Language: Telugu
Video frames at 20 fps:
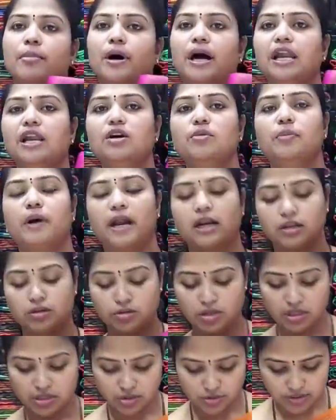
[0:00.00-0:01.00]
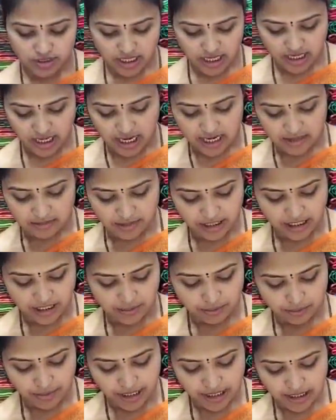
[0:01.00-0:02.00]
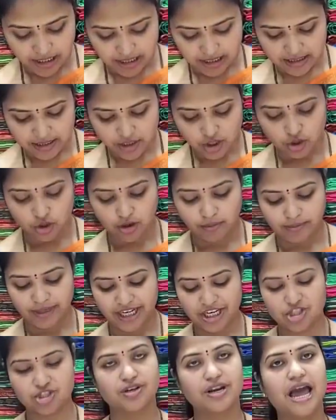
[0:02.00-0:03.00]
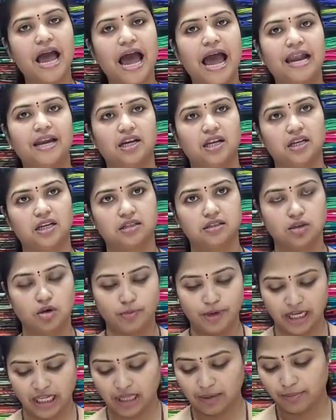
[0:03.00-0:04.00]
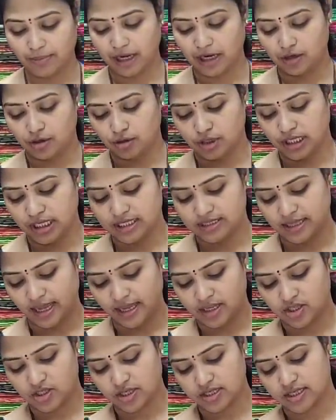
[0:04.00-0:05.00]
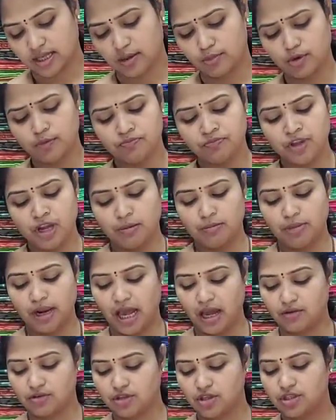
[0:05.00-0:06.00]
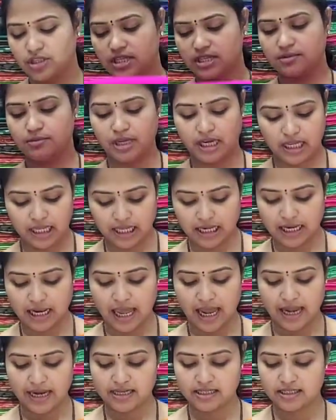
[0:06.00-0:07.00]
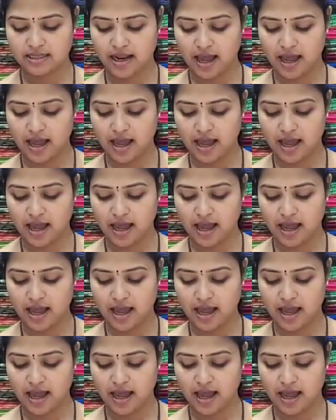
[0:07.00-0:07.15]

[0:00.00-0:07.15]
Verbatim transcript: పళ్ళు పాటు కూడా చూస్తే కానీ మనకి పింక్ కలర్ కాంబినేషన్ యాంటిక్ తో మనకి పళ్ళుని డిజైన్ చేసాము బ్లౌజ్ వచ్చేసి మనకి లైన్స్